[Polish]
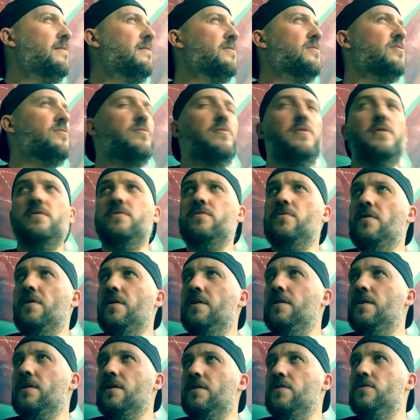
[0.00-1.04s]
że to jest
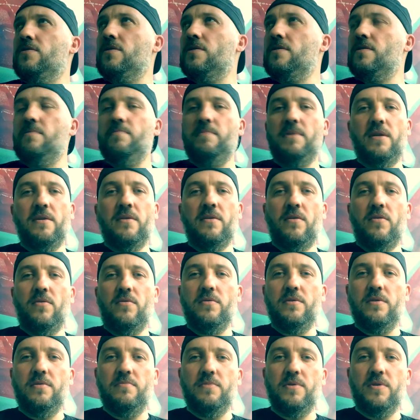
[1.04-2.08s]
trochę takie czasy
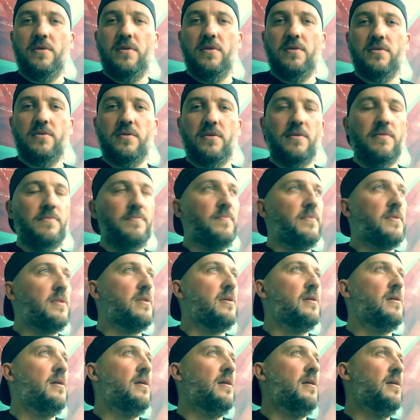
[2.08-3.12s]
melancholii. Myślę, że
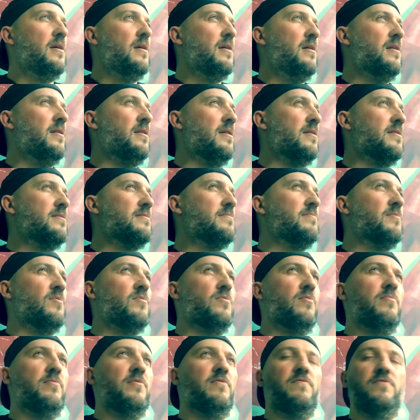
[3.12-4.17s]
Lars miał dobre